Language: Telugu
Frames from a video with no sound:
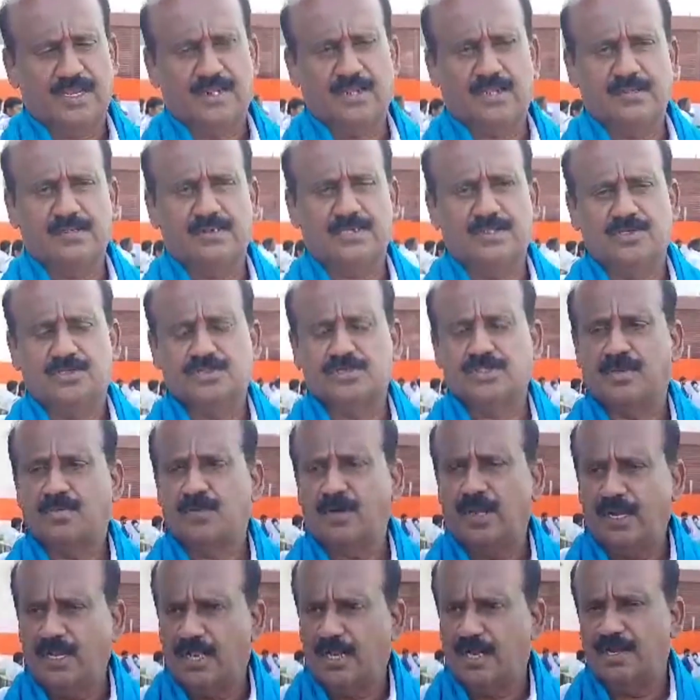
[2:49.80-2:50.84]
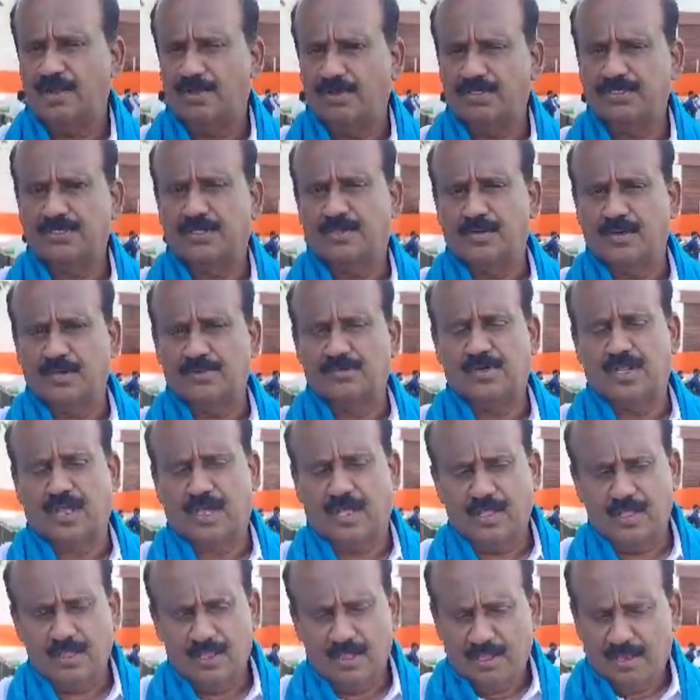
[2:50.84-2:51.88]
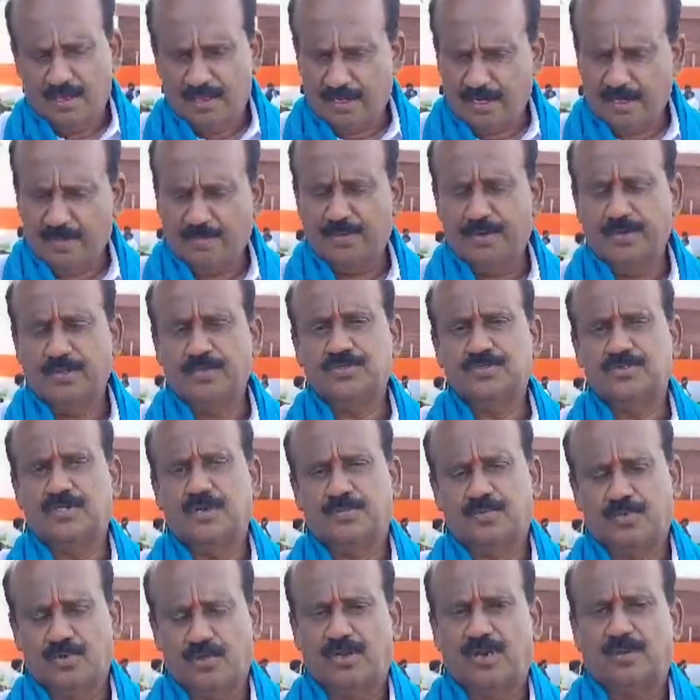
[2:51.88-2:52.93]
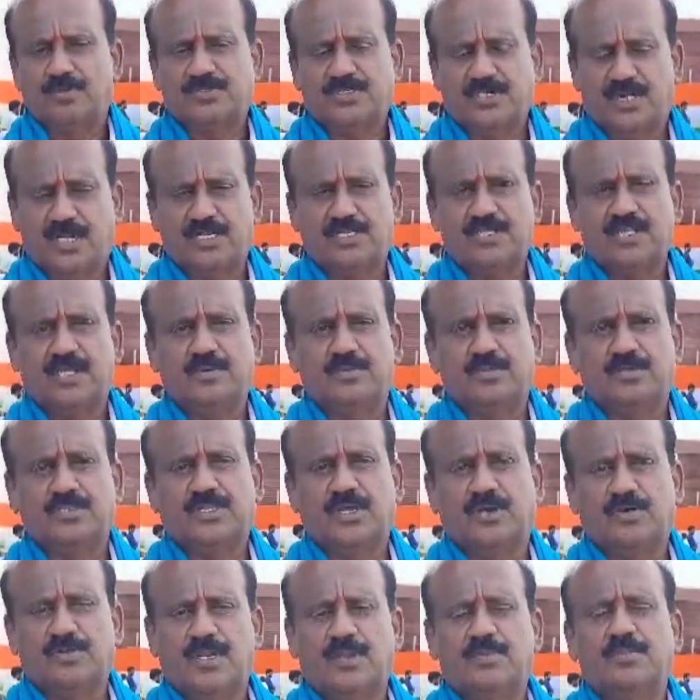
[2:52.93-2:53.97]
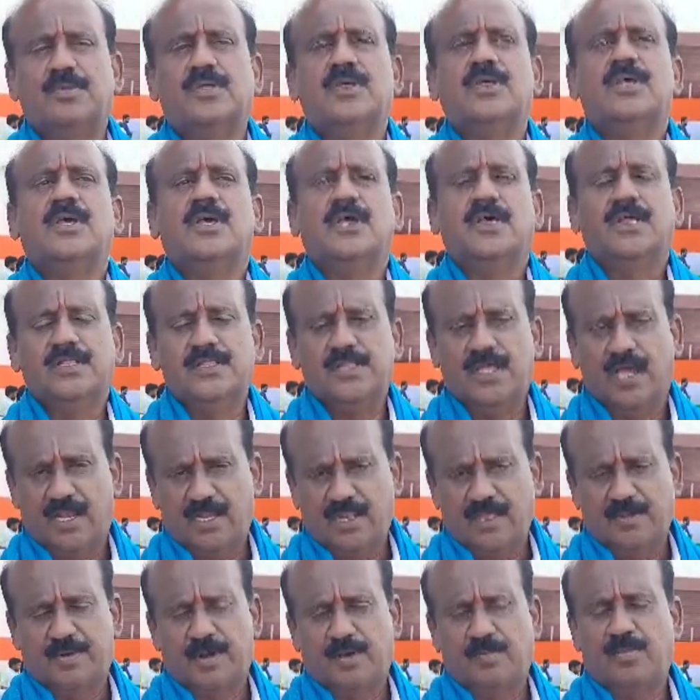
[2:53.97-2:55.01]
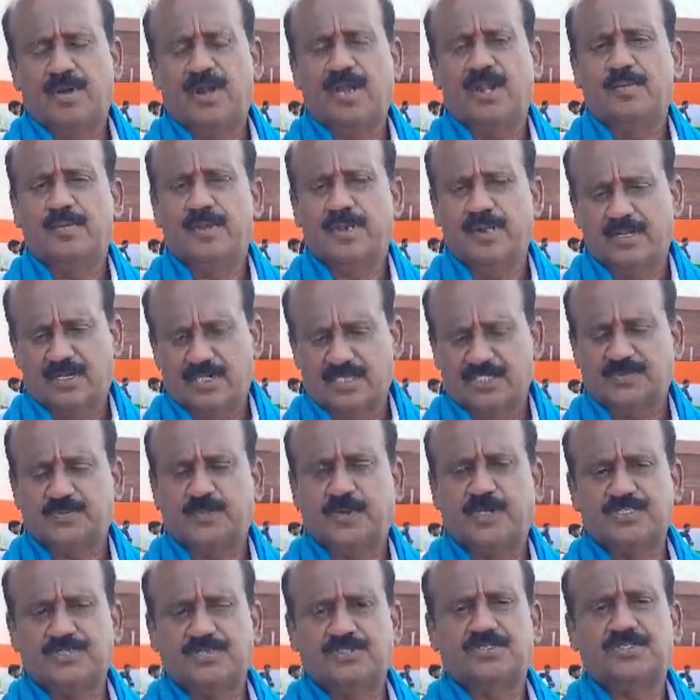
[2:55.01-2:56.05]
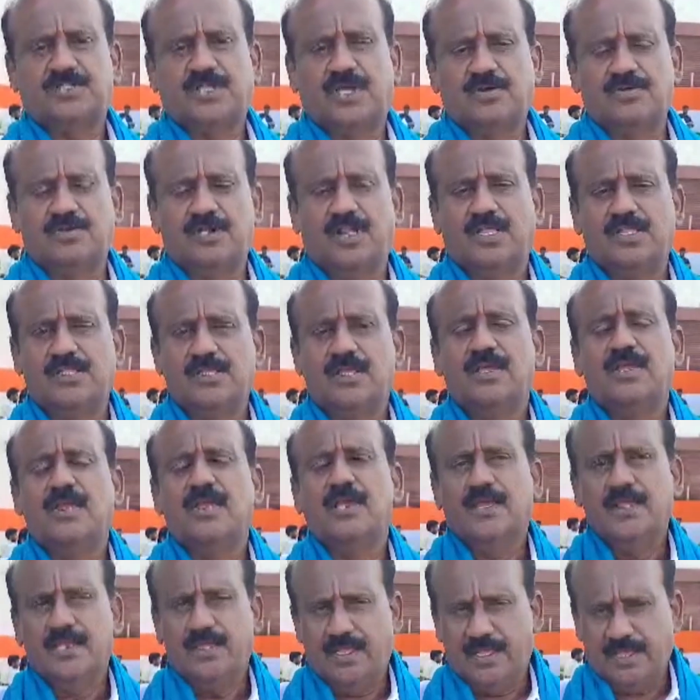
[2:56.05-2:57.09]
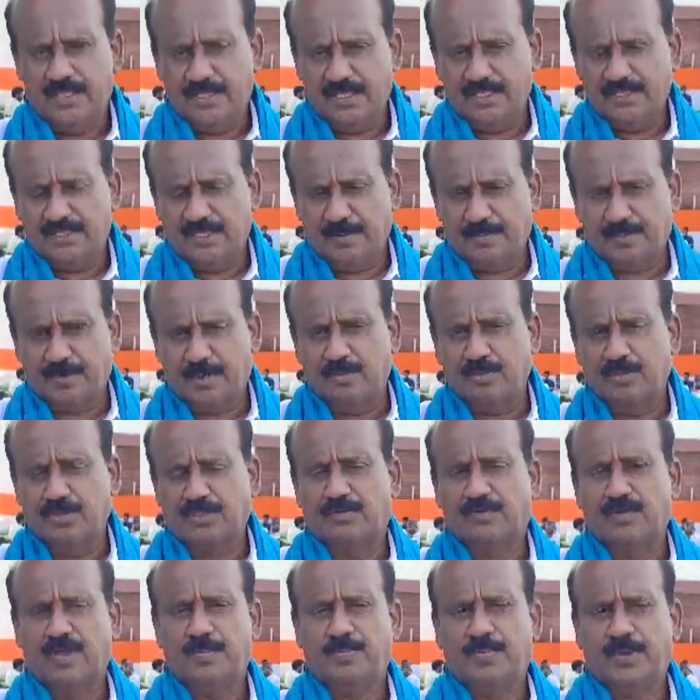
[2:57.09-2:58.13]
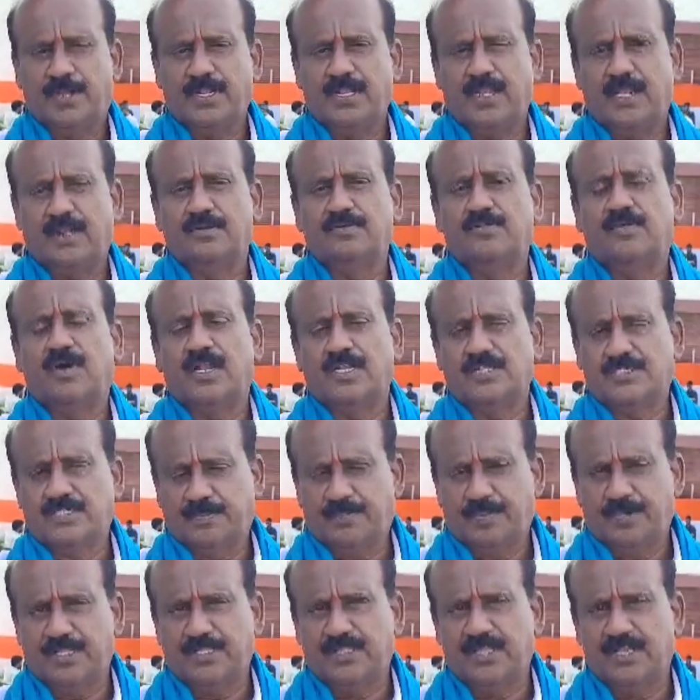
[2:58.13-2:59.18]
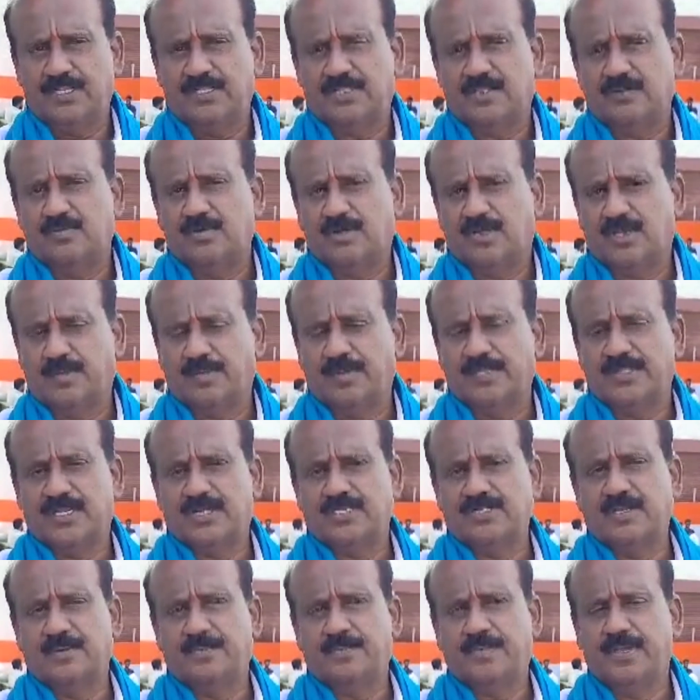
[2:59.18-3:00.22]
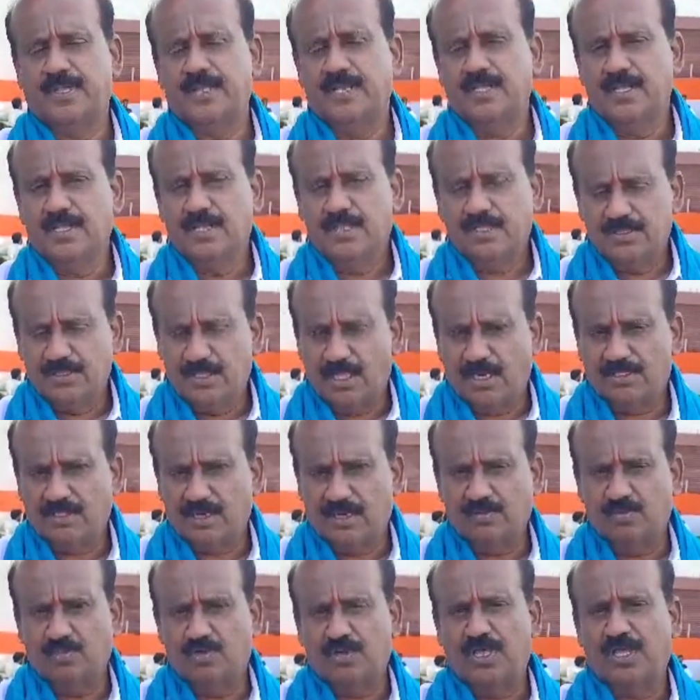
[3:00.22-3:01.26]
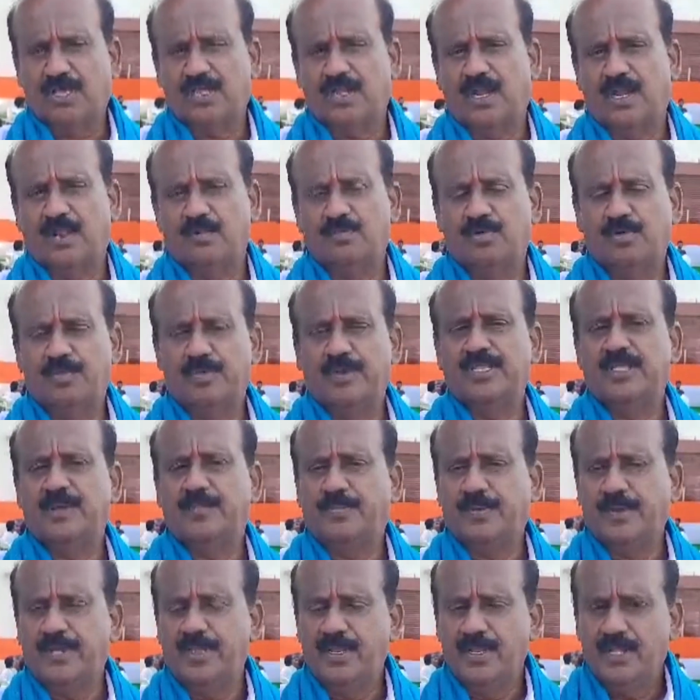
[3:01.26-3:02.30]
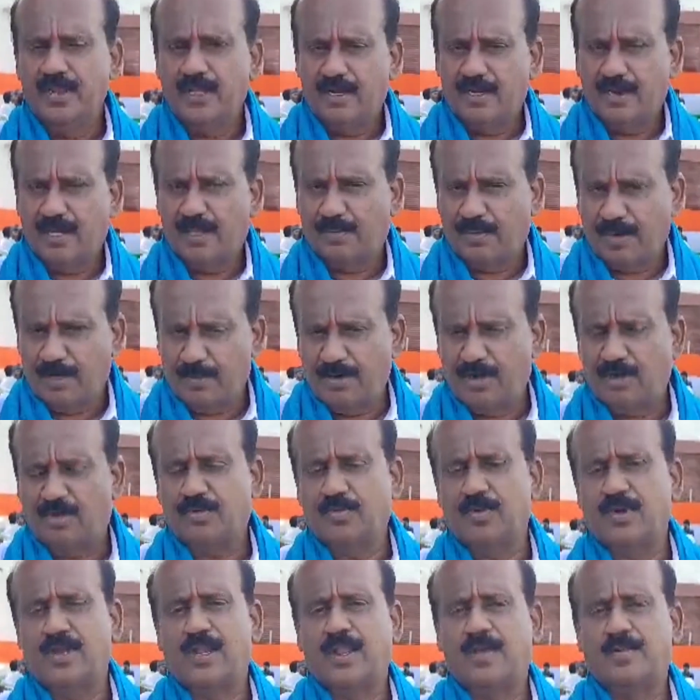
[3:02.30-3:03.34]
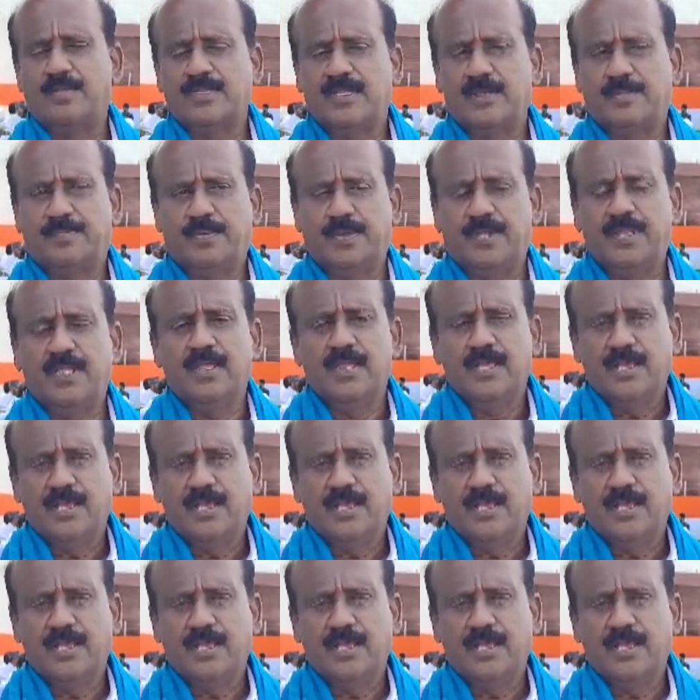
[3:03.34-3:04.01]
మారి నియోజకవర్గం ఎల్లారెడ్డి నియోజకవర్గంలో కూడా రేపటి నుంచి కూడా ప్రోగ్రామ్ స్టార్ట్ చేయబోతా ఉన్నాం దానికి బ్రహ్మాండమైన రెస్పాన్స్ వస్తూ ఉన్నది ఏదైతే ప్రభుత్వ వైఫల్యాలు వాళ్ళు చెప్పిన దళిత ముఖ్యమంత్రి అని చెప్పి దళితుల మూడు ఎకరాల భూమి అని చెప్పి డబుల్ బెడ్రూమ్ ఇండ్లా అని చెప్పి